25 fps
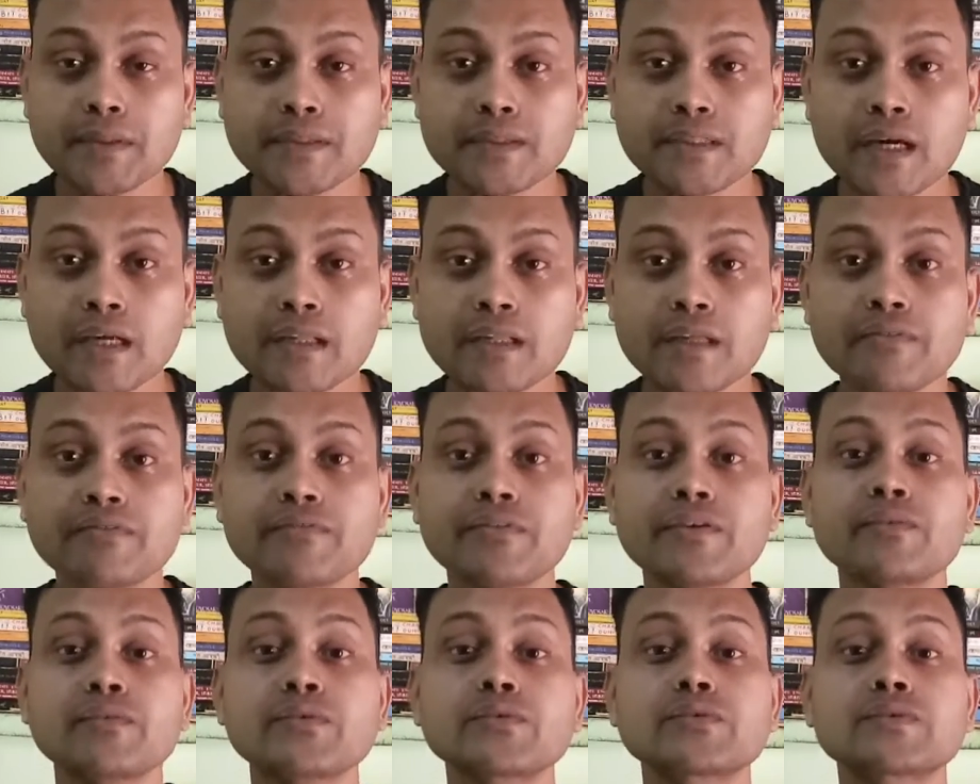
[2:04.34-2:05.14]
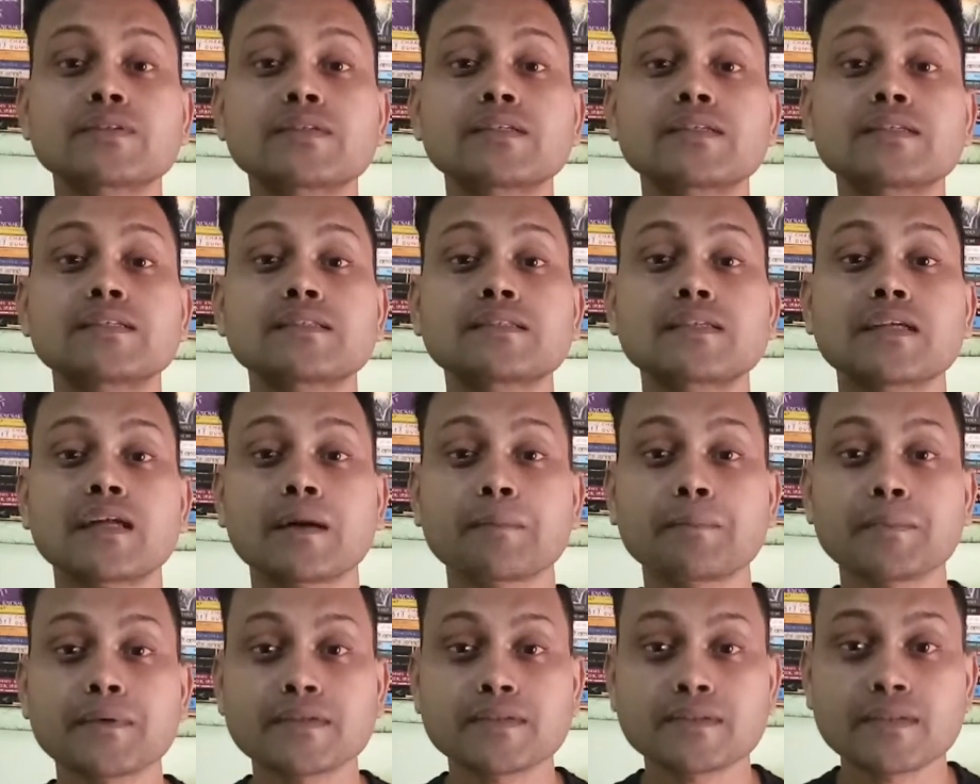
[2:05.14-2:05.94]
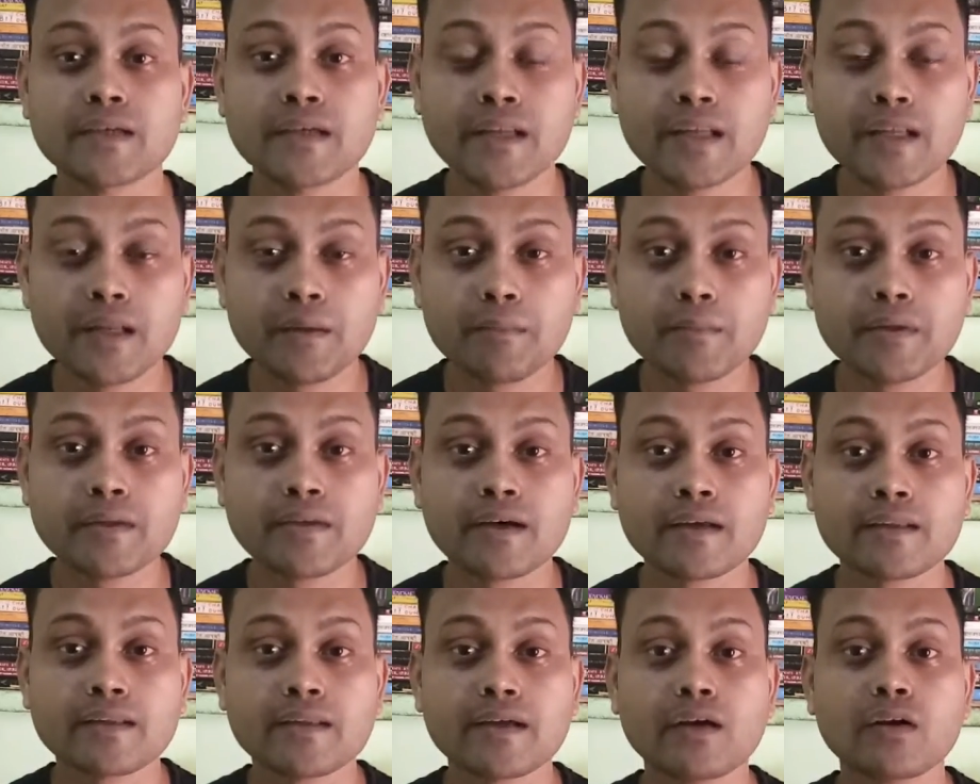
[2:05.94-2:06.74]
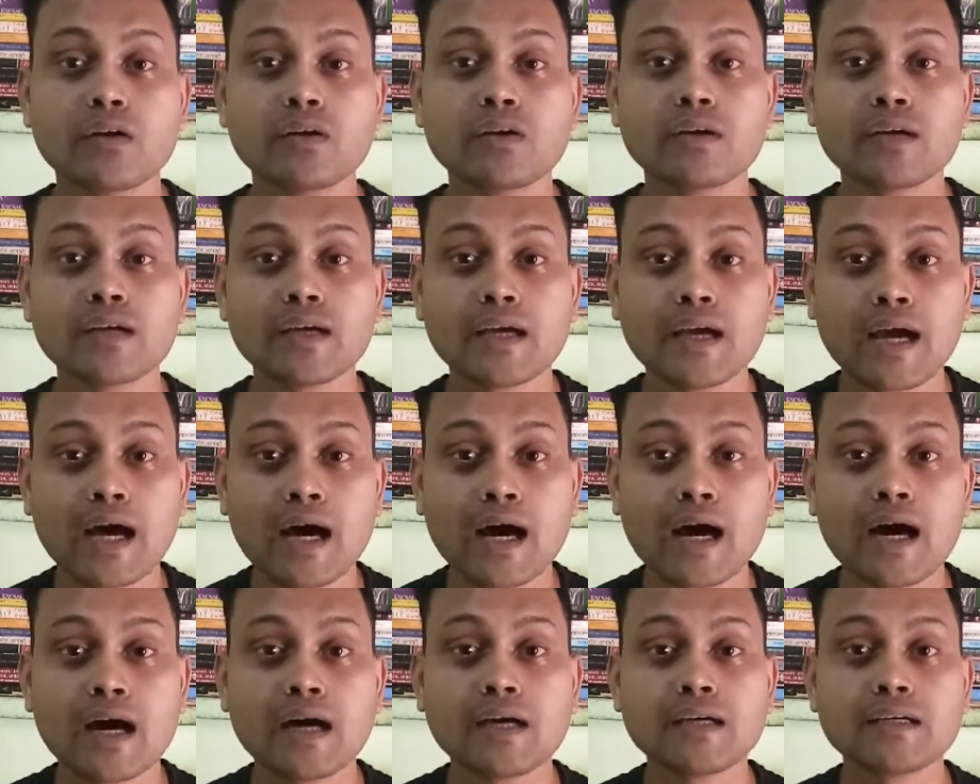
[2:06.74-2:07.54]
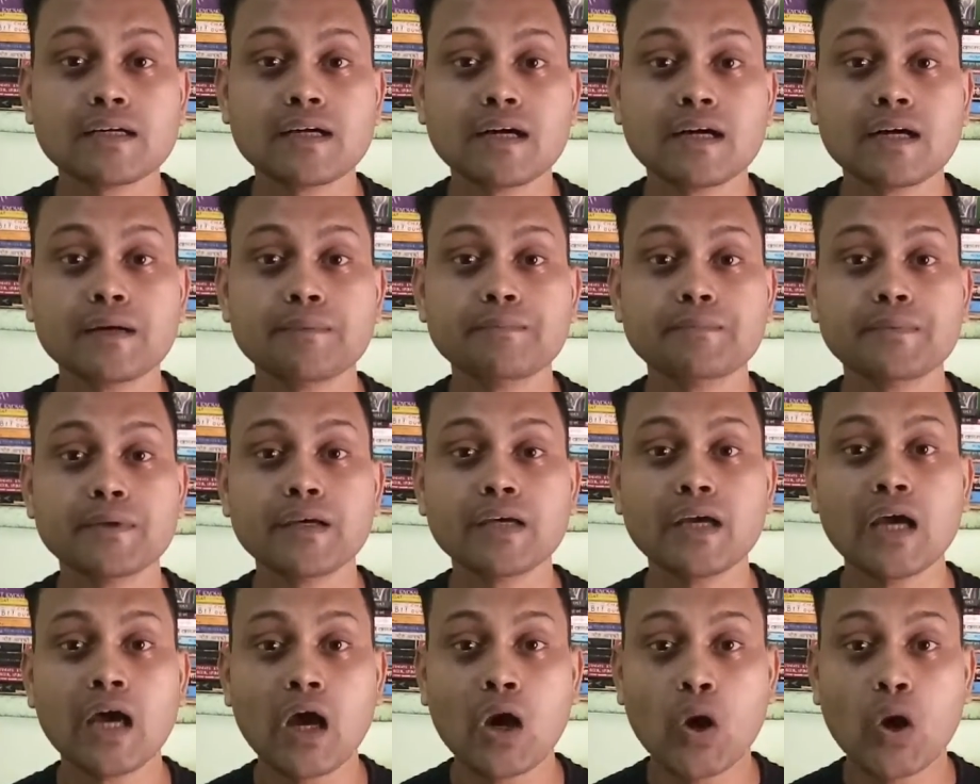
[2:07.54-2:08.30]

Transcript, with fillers: में जाता है फिर उस किस तरह आपके शरीर में जाता है और कहाँ कहाँ पे